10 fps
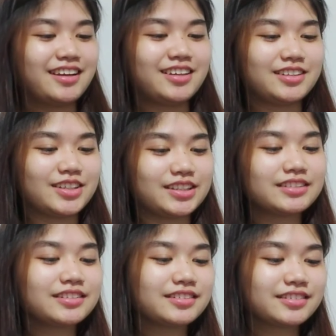
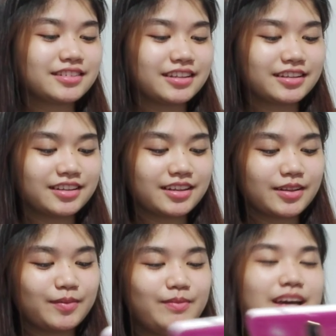Ayan.
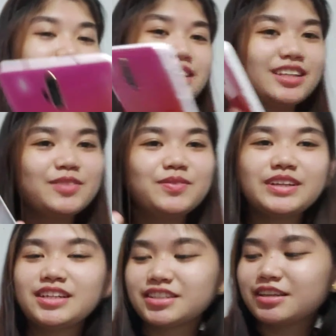Meron din
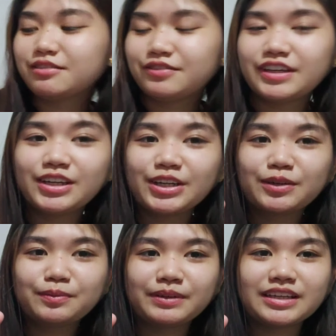pala siyang
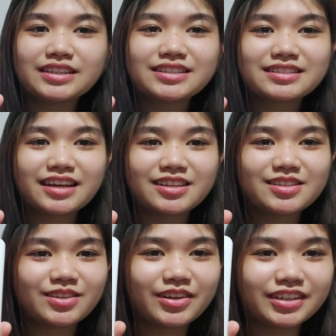fingerprint
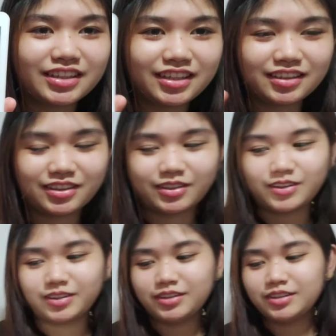sensor
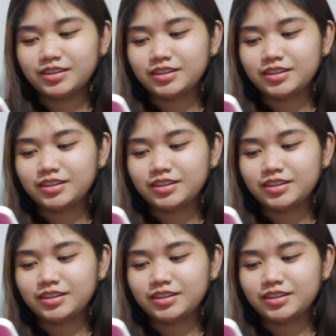dito.